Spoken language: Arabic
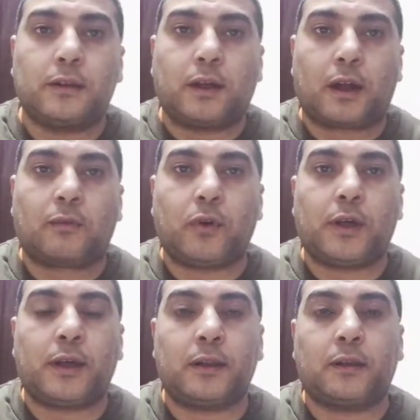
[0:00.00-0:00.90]
تعرفوا
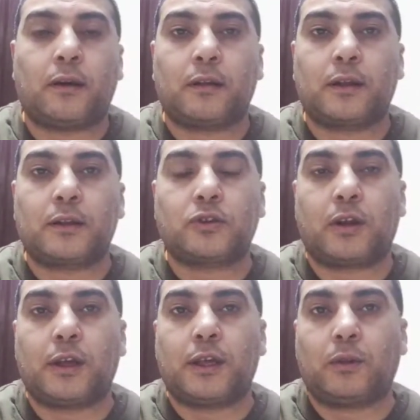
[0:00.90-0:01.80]
ايه هي النقرات غير
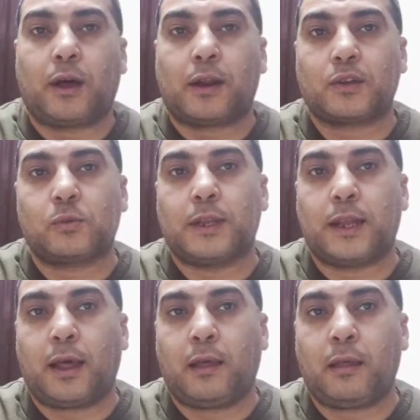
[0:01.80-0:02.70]
الشرعيه وتحرصوا
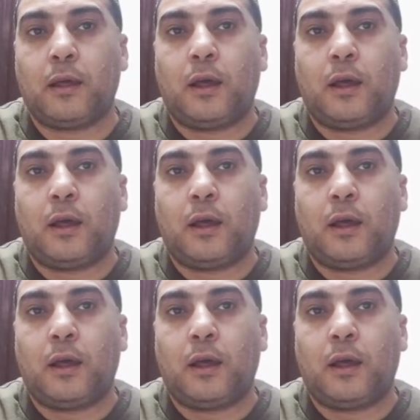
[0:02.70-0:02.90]
منها